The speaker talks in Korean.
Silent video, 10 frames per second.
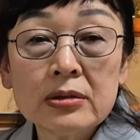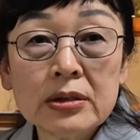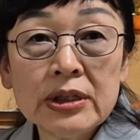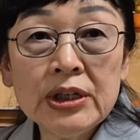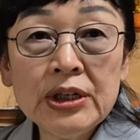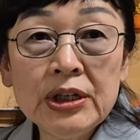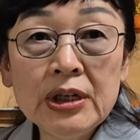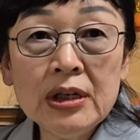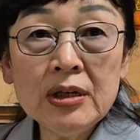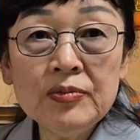
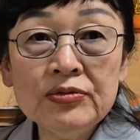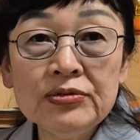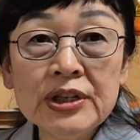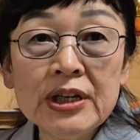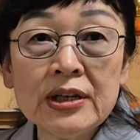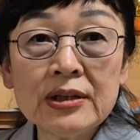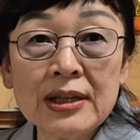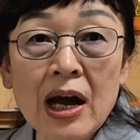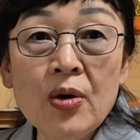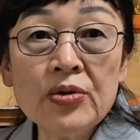이분이
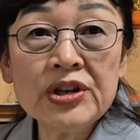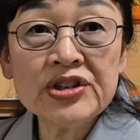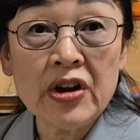나오기